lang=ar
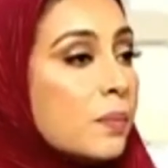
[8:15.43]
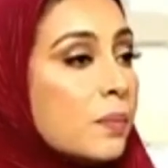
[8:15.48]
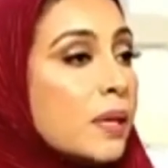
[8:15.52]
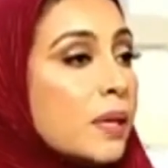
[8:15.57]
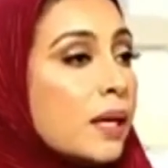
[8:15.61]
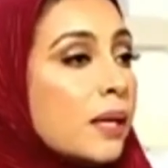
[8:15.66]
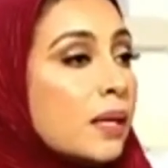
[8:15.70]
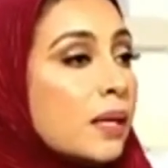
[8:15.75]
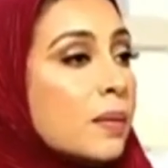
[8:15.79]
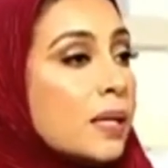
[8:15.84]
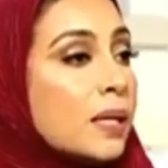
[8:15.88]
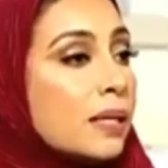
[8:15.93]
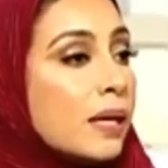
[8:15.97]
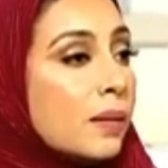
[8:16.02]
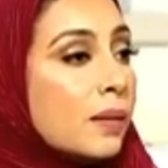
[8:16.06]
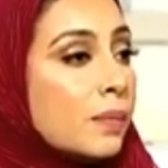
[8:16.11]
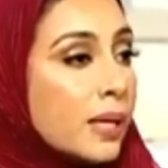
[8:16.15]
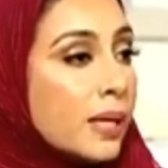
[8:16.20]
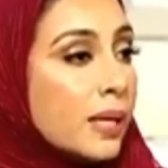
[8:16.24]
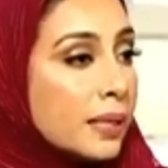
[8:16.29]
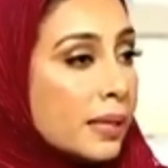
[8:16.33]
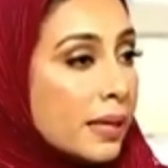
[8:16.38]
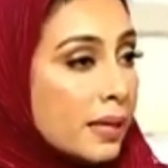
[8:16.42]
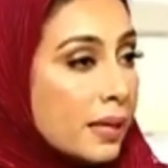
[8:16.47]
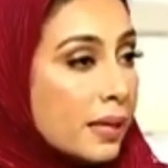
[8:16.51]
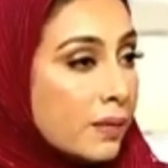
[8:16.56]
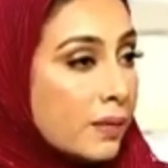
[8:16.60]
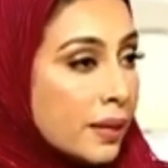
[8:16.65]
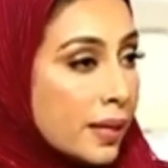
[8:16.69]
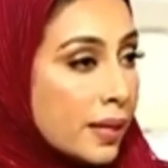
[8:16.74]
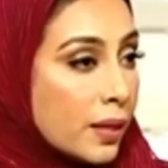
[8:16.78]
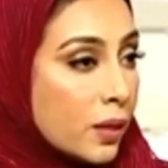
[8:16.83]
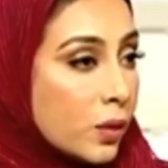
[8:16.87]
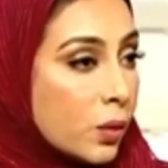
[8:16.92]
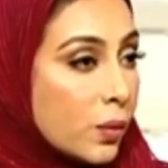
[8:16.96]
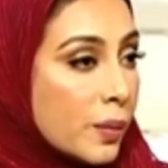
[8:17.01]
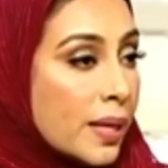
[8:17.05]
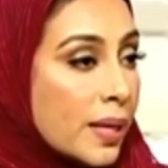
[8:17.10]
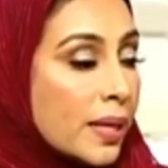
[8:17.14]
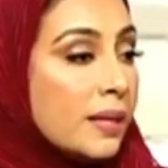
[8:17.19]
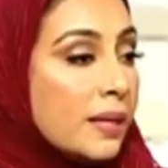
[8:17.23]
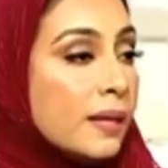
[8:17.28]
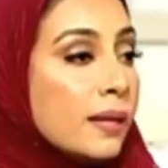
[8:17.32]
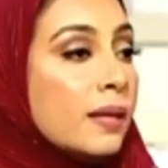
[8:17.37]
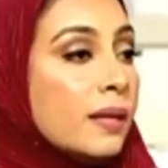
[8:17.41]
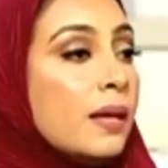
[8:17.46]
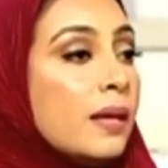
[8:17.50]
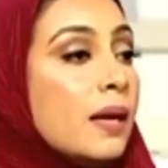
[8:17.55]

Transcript: بقيمة 4000 ريال عماني